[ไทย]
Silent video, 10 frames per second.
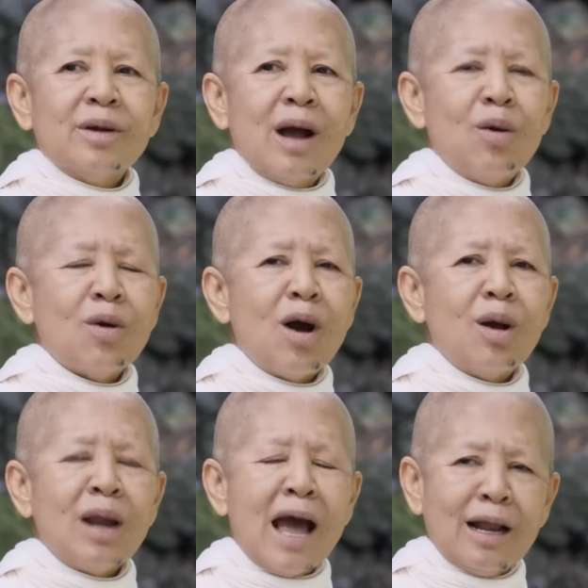เขาก็
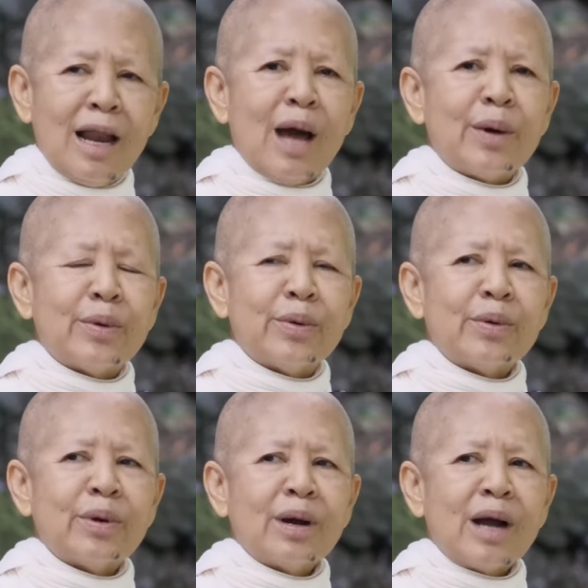รักเรา
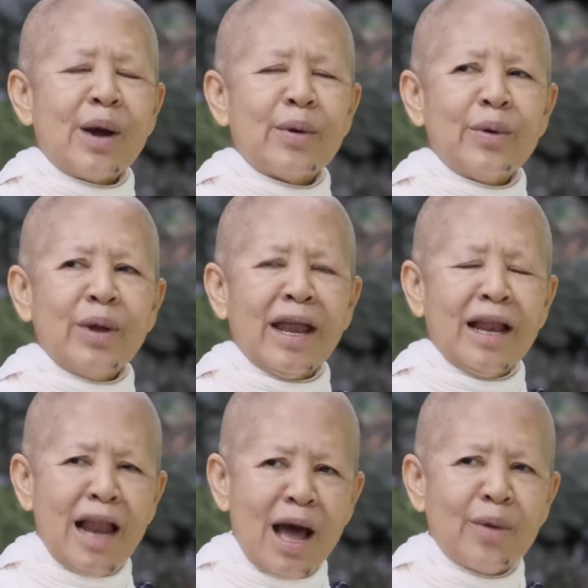เขาเห็น
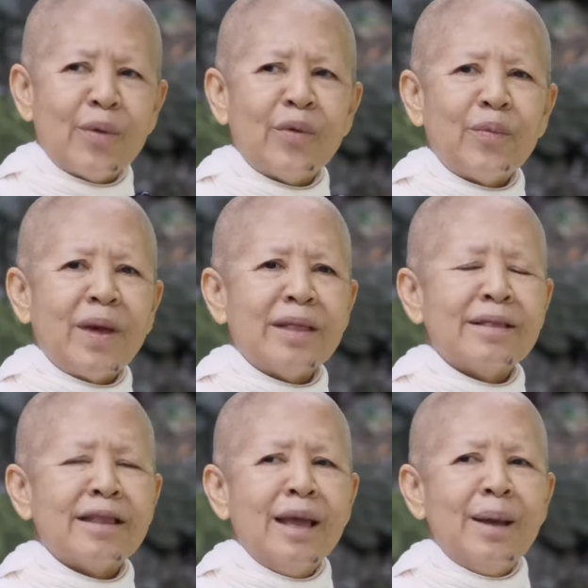เราเป็น
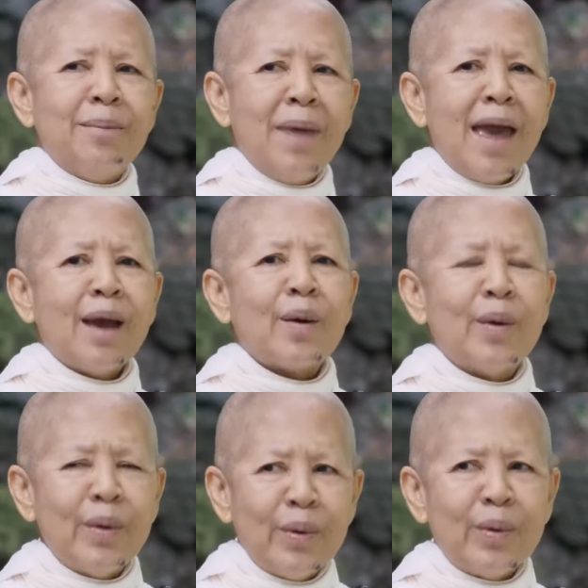แม่ขอ
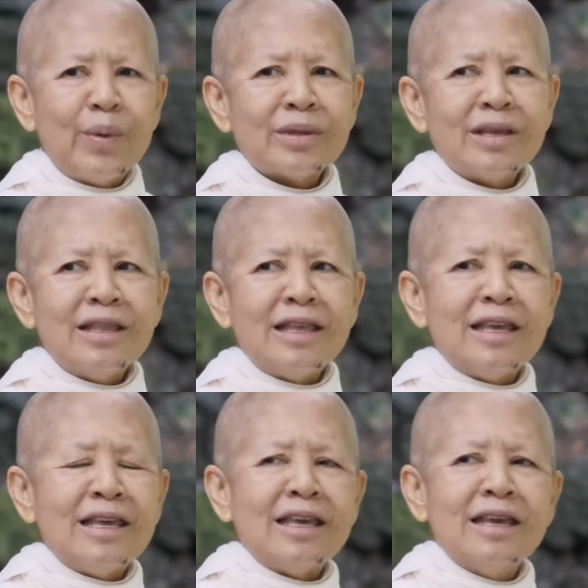งลูกที่
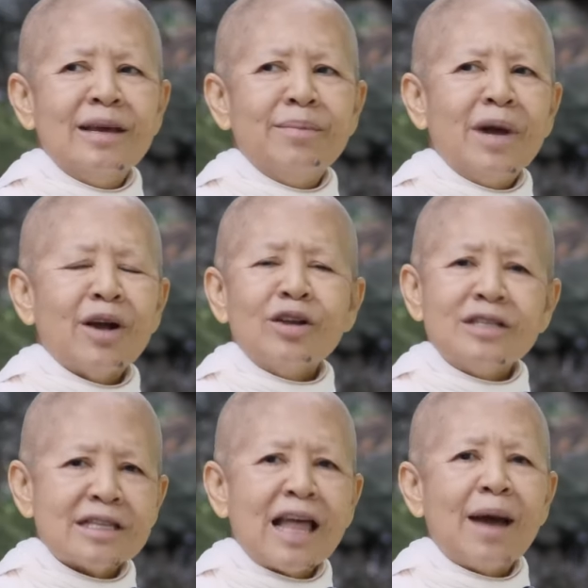ดีมันก็
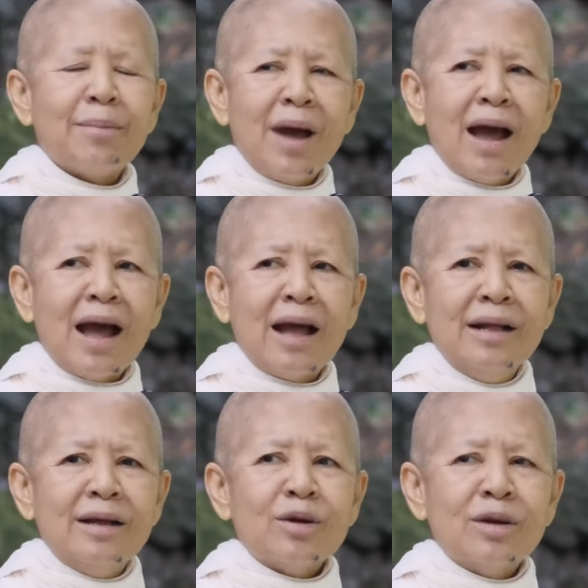จะตามมา
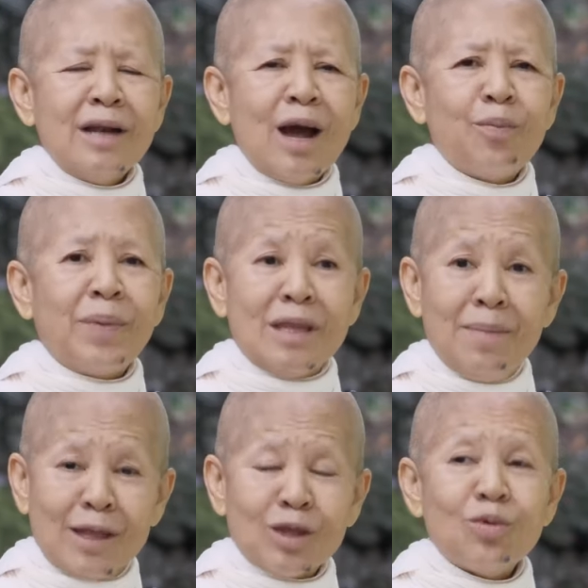เราปฏิ
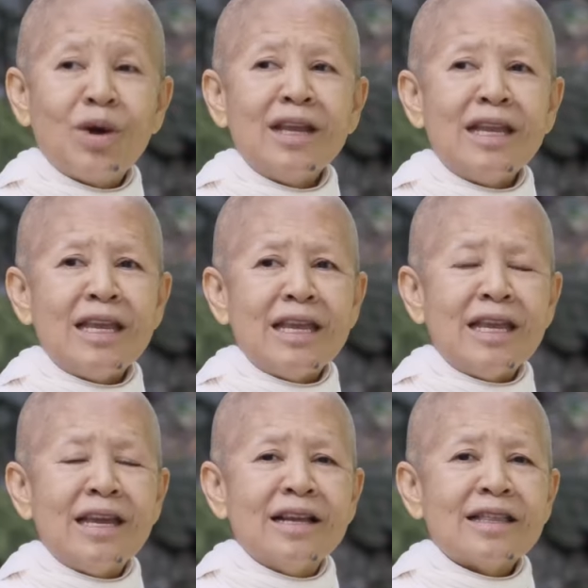บัติตัวให้ดี
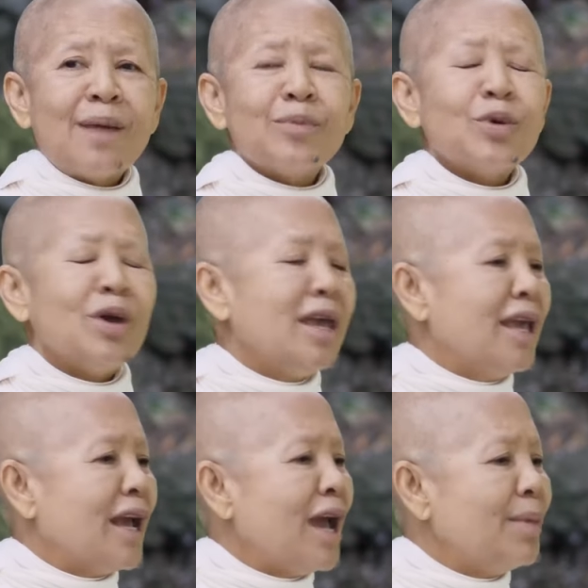ทำตัวเอ
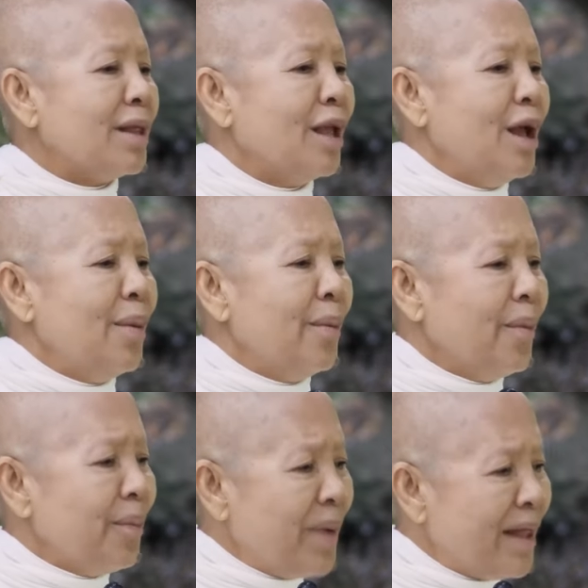งให้มัน
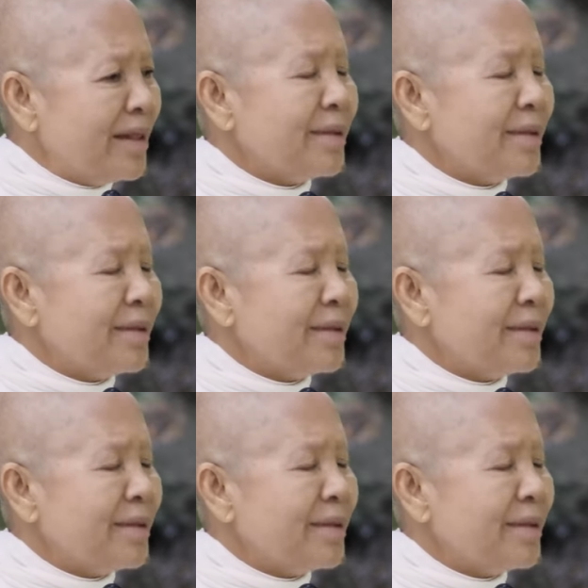เป็น